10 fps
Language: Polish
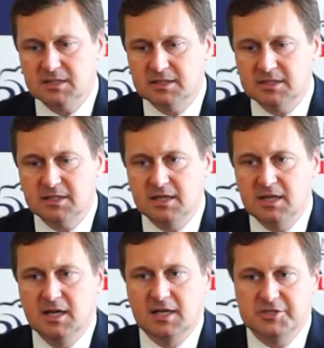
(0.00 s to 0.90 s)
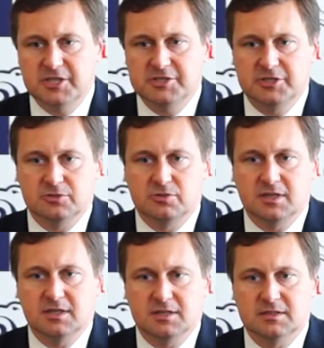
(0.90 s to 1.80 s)
tych dzieci,
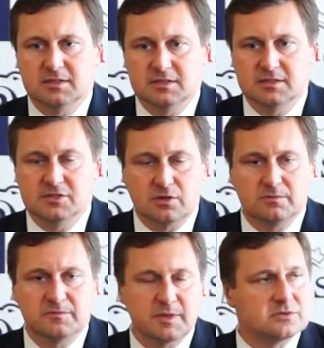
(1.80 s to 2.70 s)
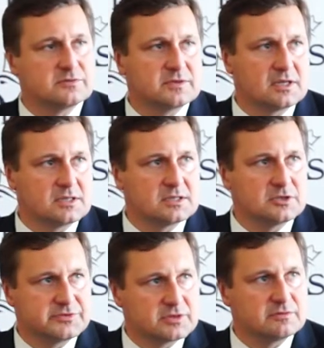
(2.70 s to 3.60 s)
które e, są w placówkach
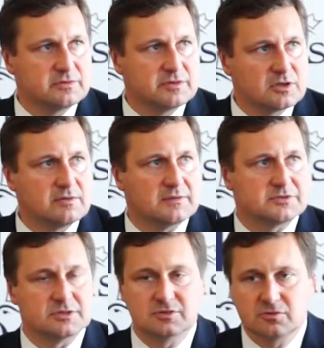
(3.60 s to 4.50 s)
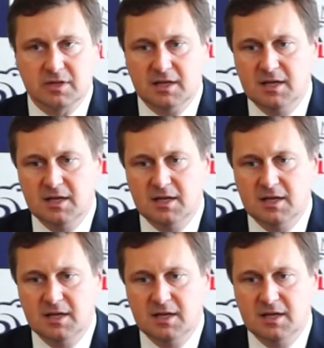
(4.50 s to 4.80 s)
oświatowo-wychowawczych, które